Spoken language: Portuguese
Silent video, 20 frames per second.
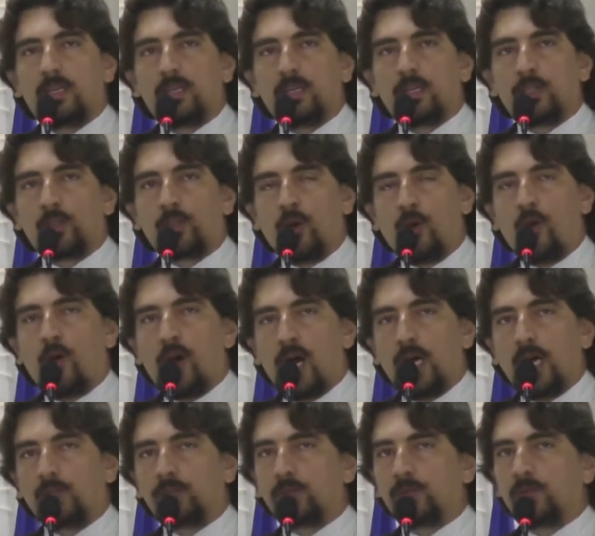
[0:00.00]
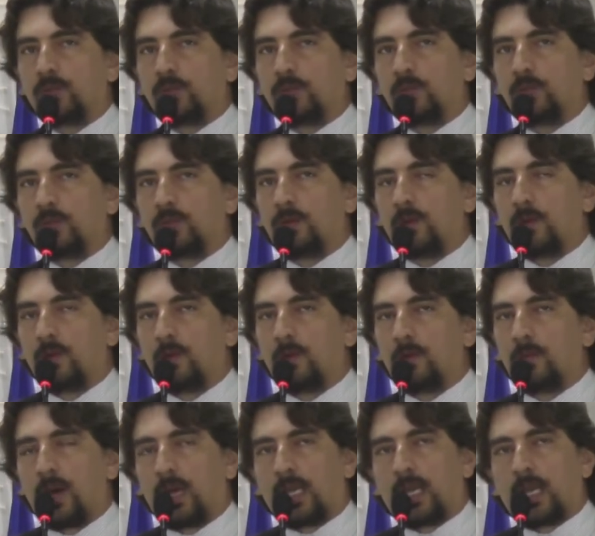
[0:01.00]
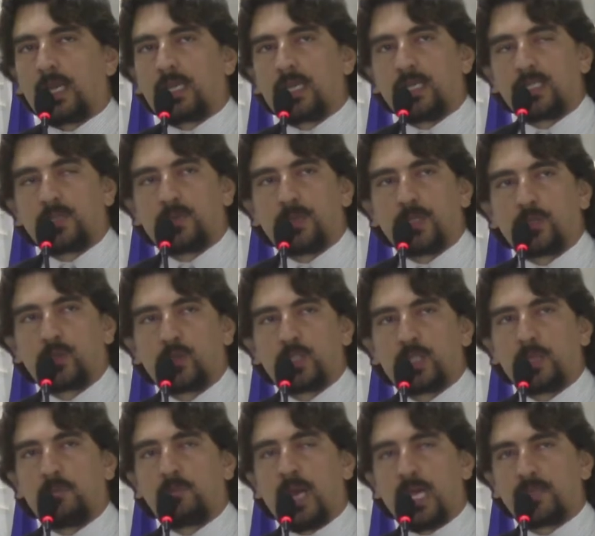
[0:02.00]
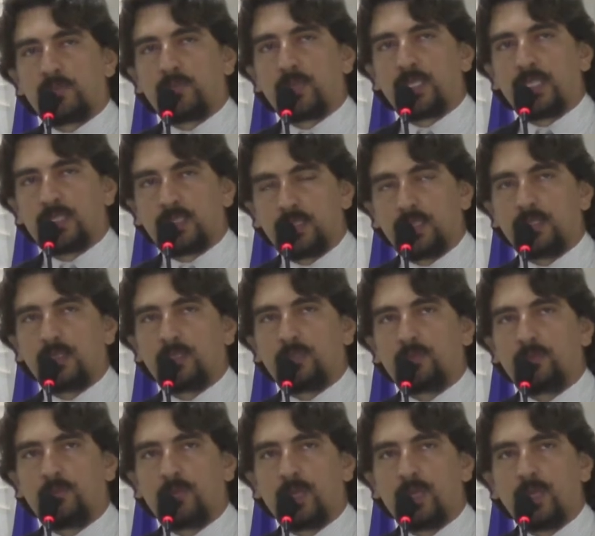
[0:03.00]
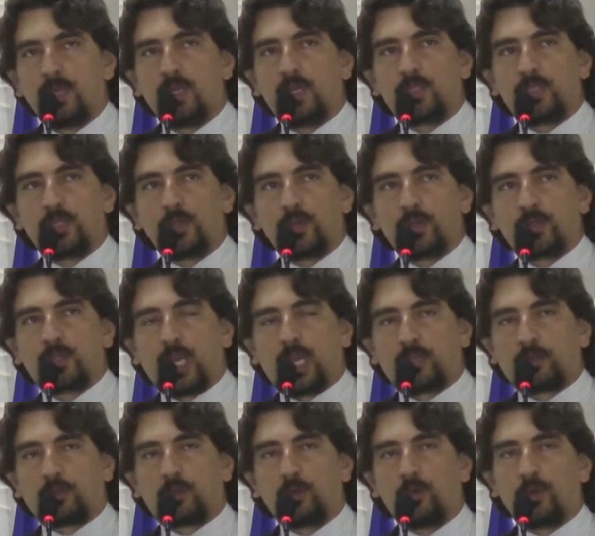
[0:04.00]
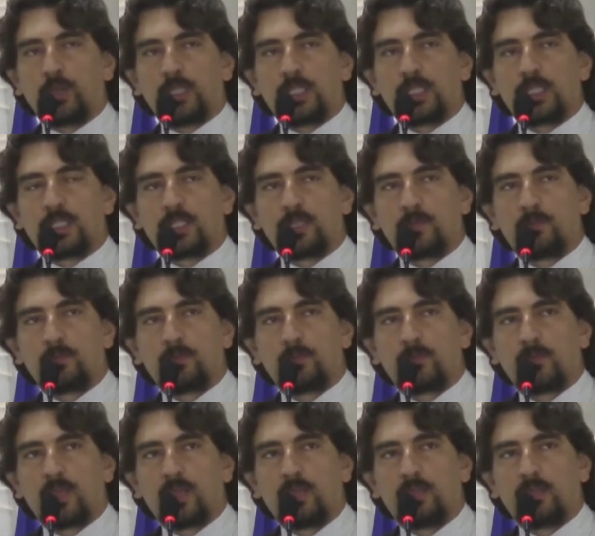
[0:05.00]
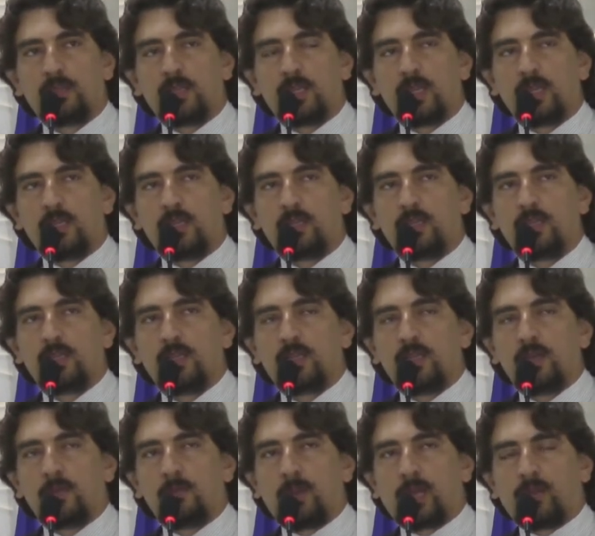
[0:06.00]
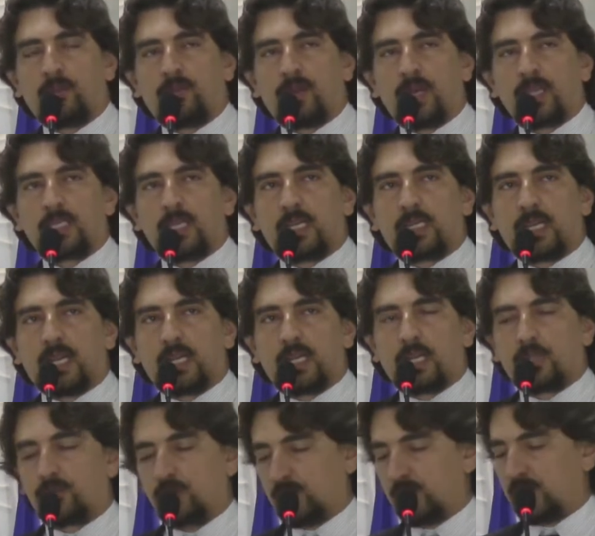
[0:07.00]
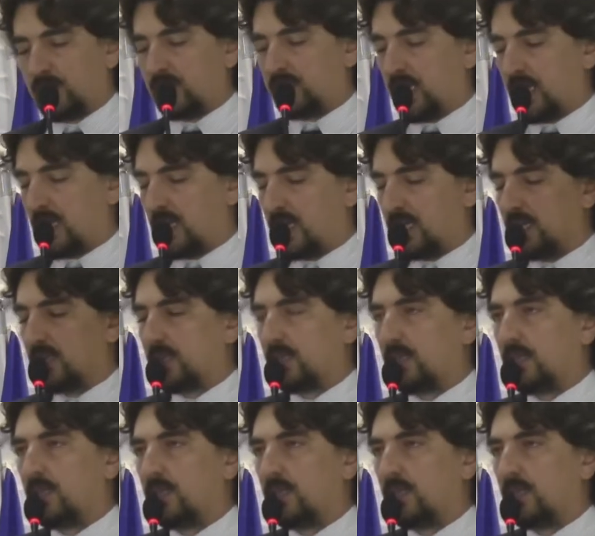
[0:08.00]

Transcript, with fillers: doando para aquelas pessoas que mais precisam, seus tratores, né, para fazer as arações de terra.